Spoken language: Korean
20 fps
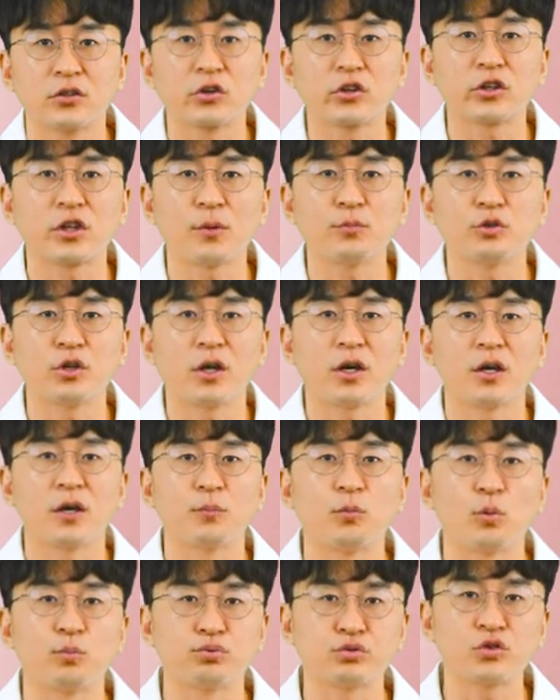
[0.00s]
그렇기 때문에
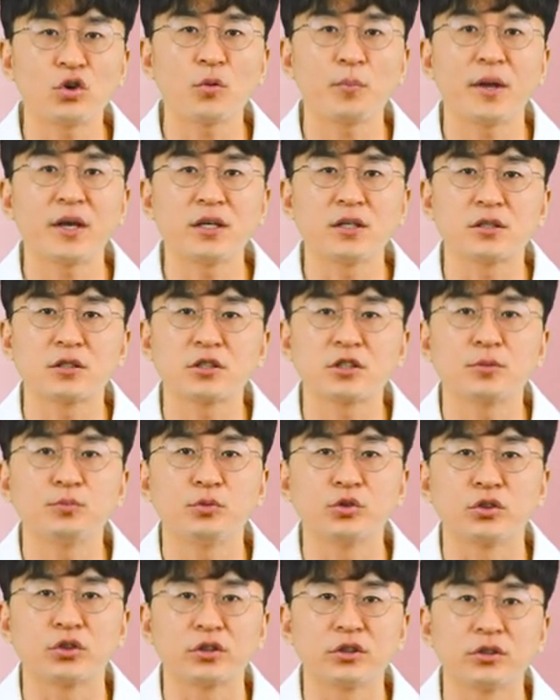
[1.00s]
뭐 부정맥이 있으신
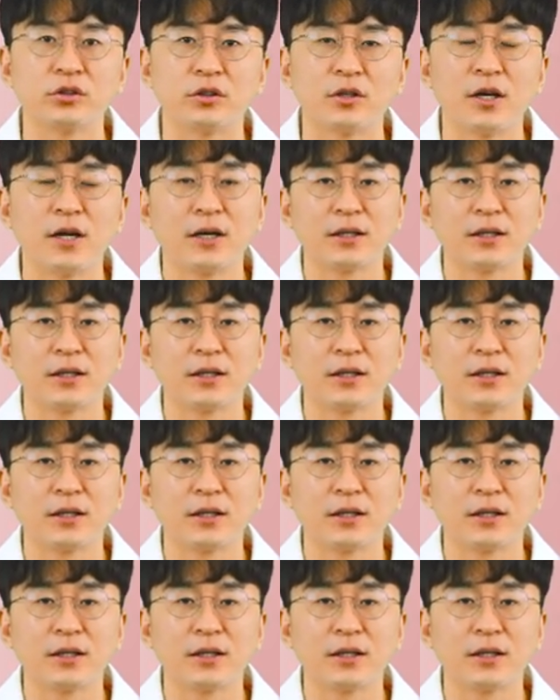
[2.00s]
분들은